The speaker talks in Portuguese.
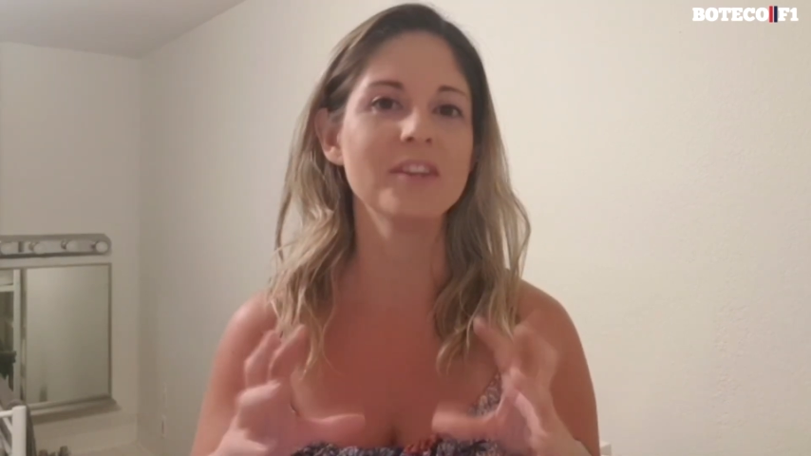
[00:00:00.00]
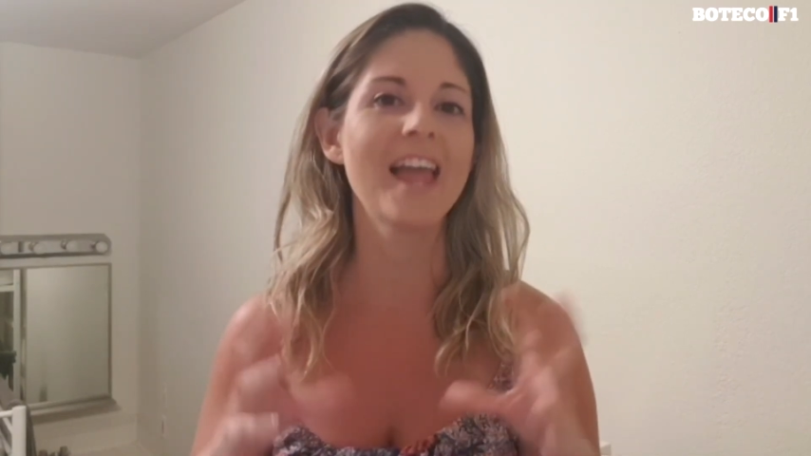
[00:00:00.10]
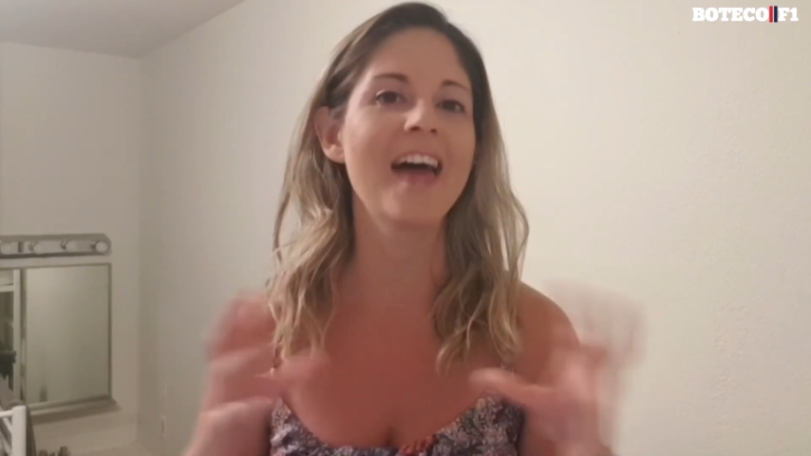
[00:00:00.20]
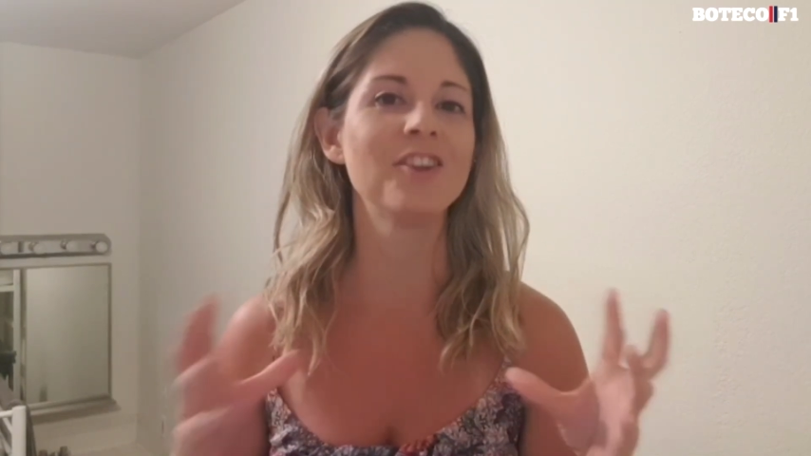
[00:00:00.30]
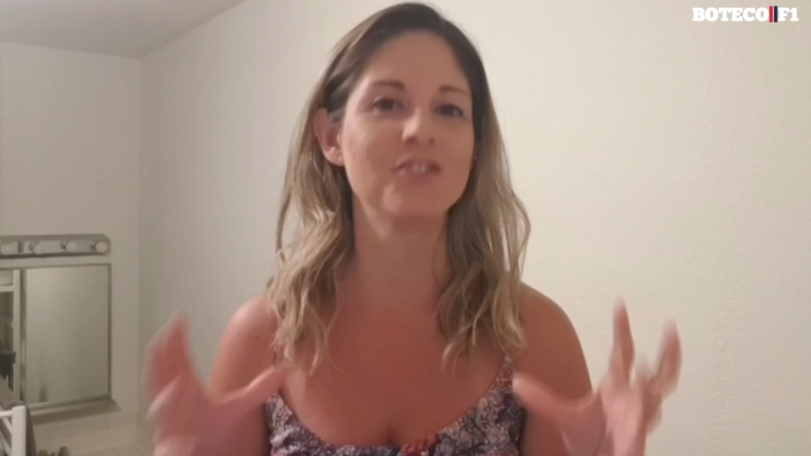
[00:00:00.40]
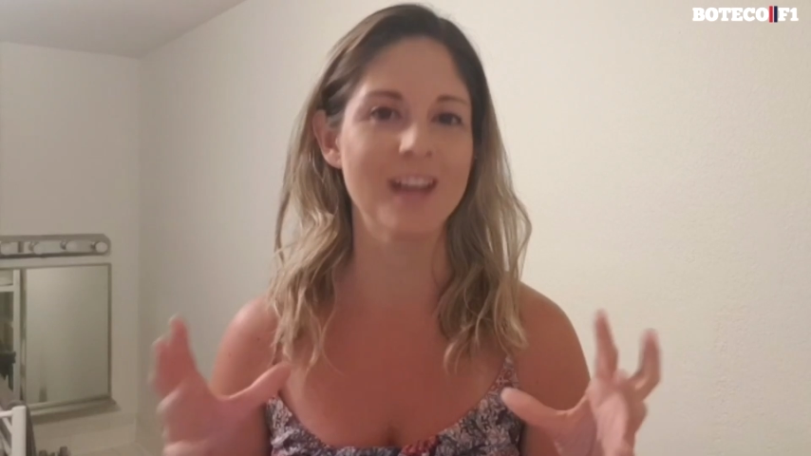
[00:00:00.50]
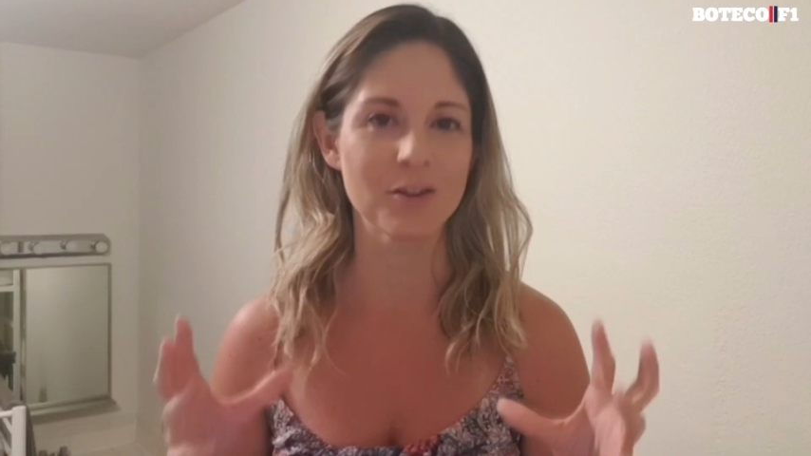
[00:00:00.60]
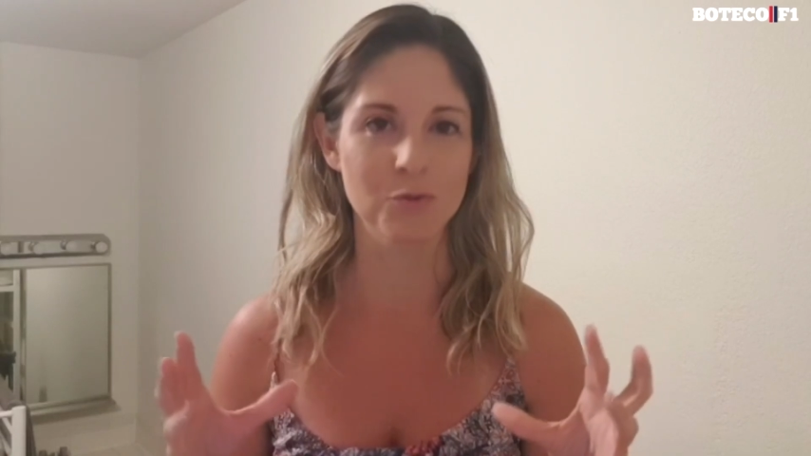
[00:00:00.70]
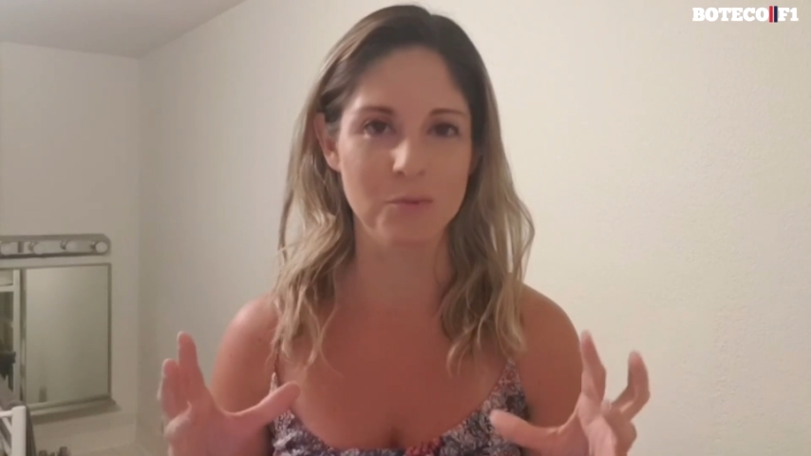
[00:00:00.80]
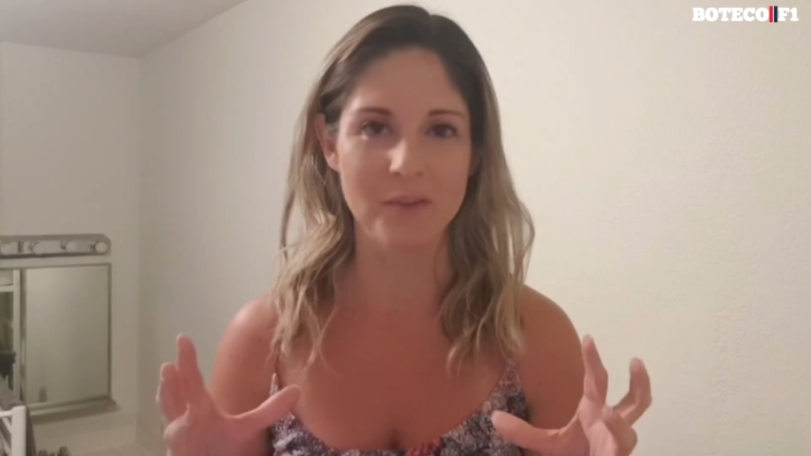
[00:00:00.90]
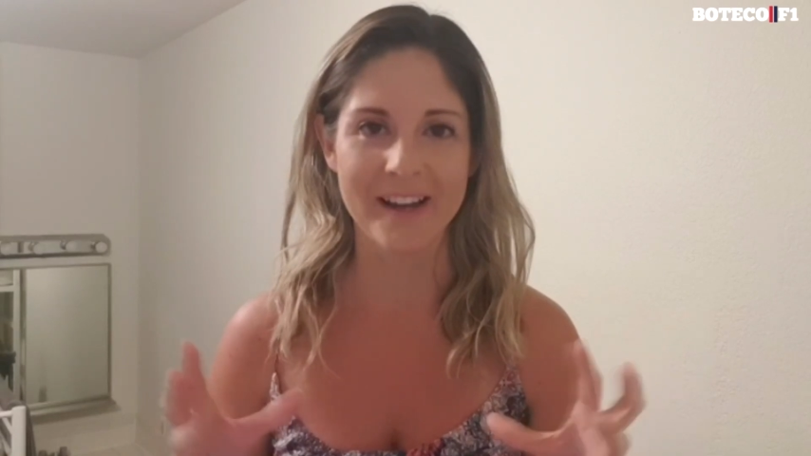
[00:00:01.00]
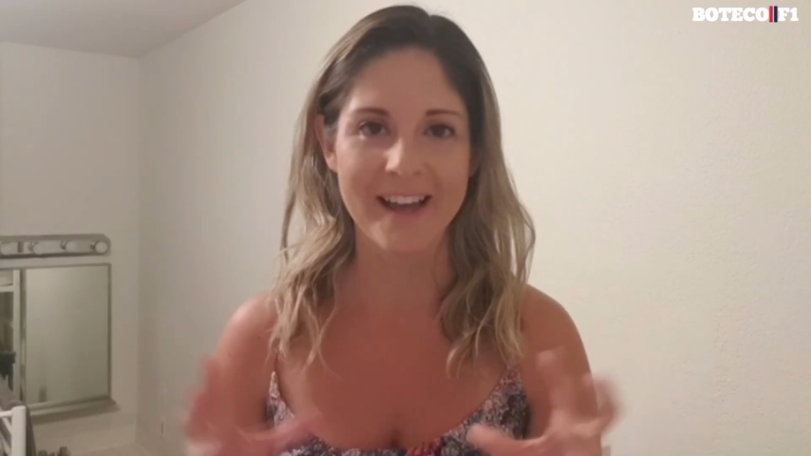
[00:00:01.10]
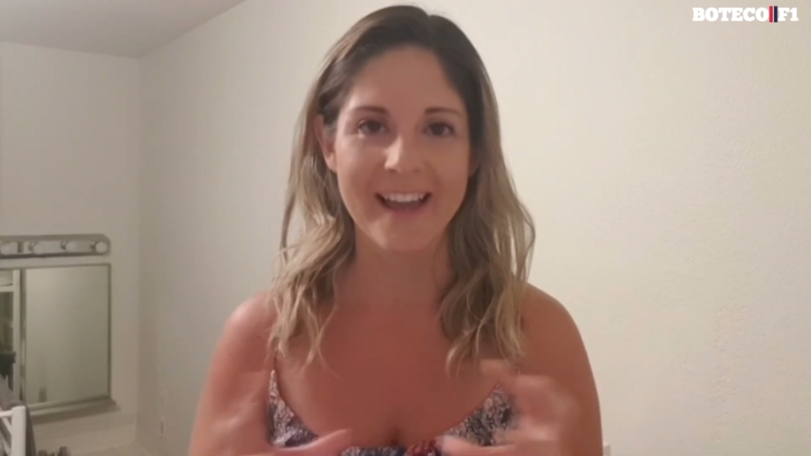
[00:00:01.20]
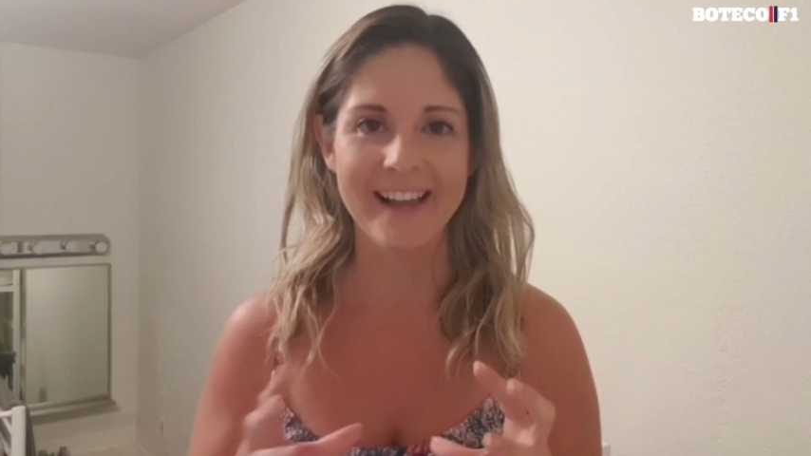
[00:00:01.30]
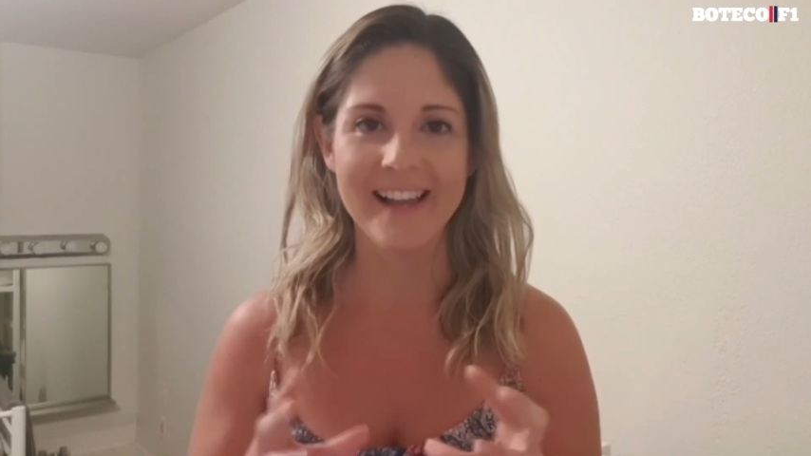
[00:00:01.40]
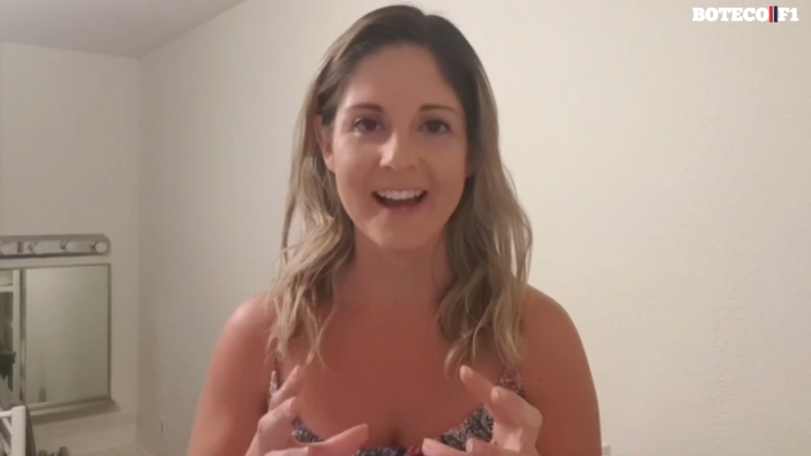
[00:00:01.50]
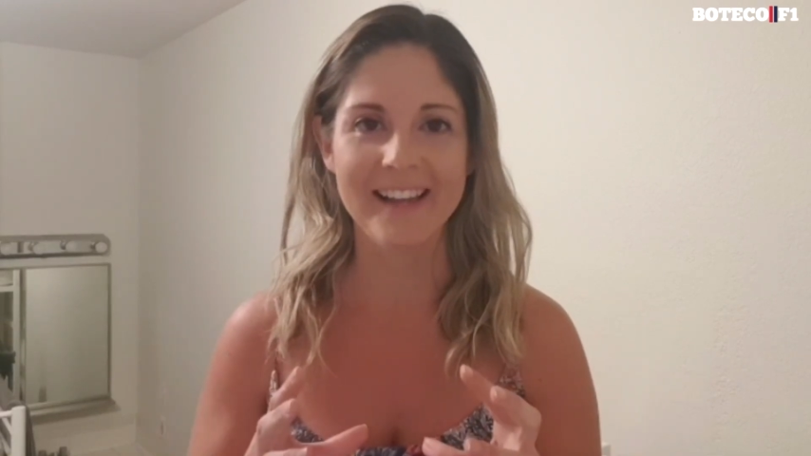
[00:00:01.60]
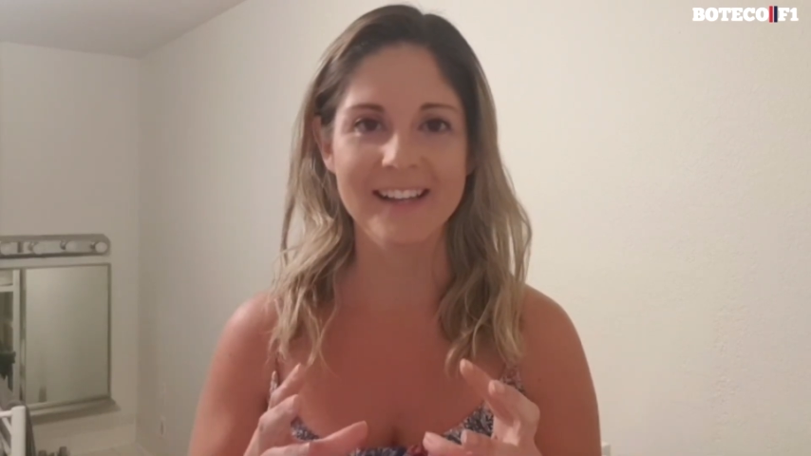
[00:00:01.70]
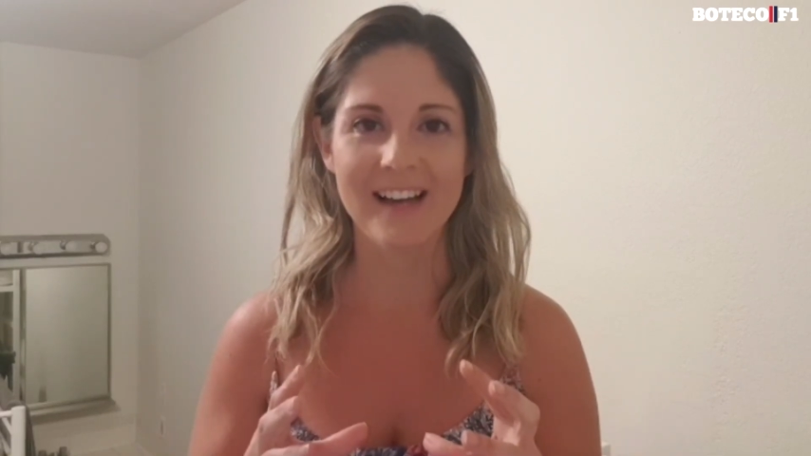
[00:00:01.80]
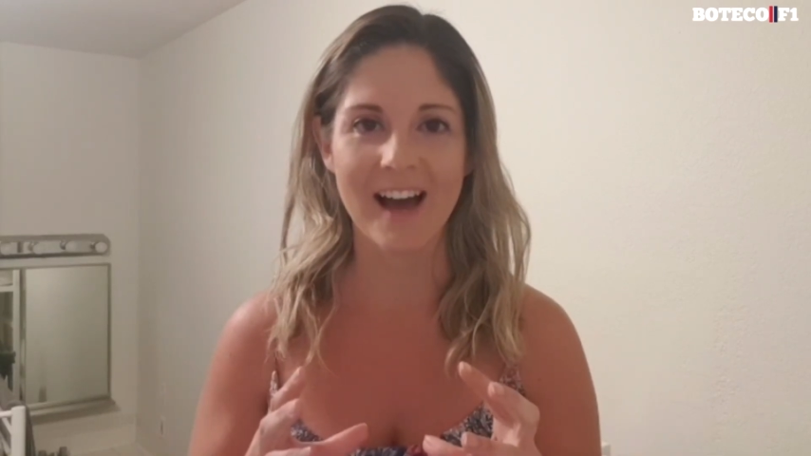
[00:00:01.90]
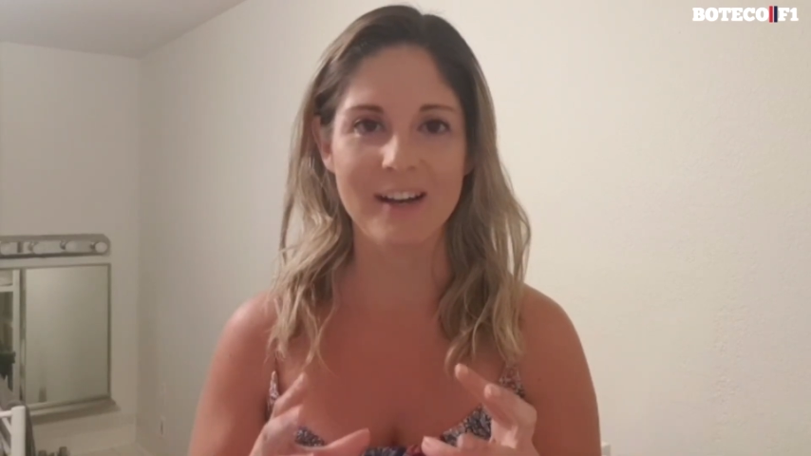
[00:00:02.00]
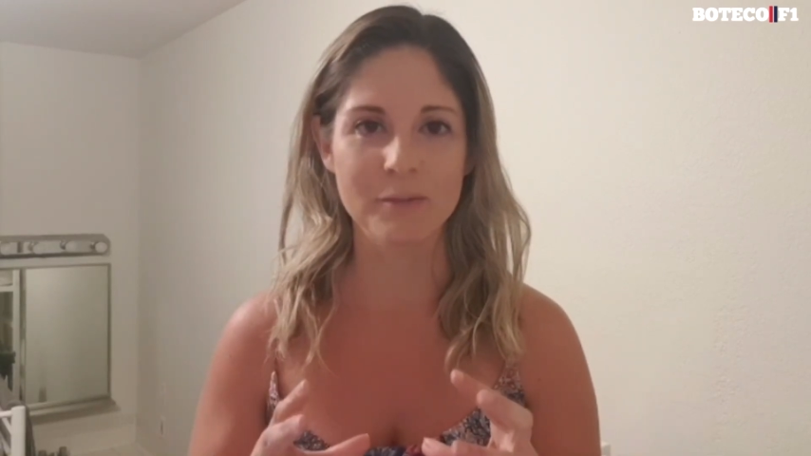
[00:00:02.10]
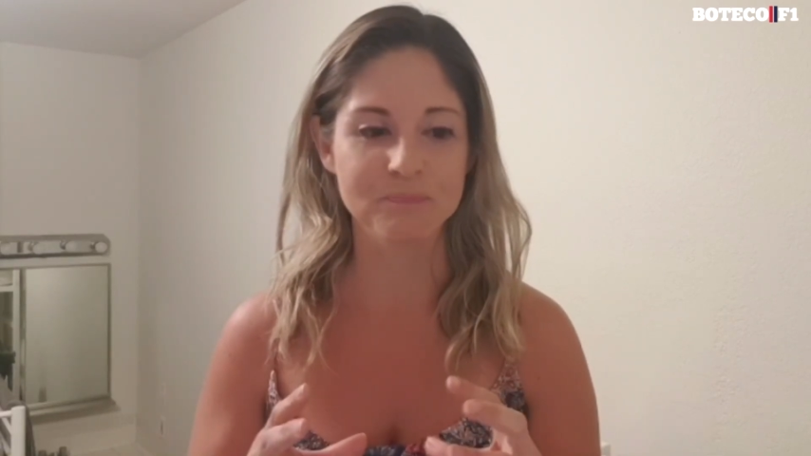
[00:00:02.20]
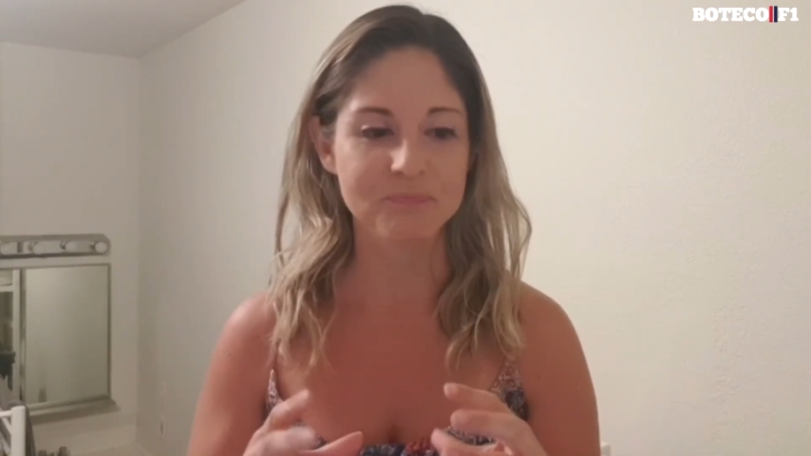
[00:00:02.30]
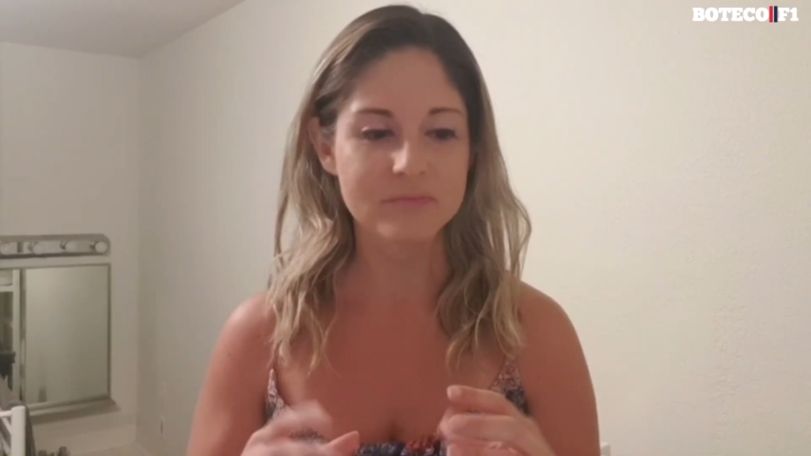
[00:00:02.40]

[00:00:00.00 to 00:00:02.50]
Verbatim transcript: o nerd da turma. Ele é aquele cara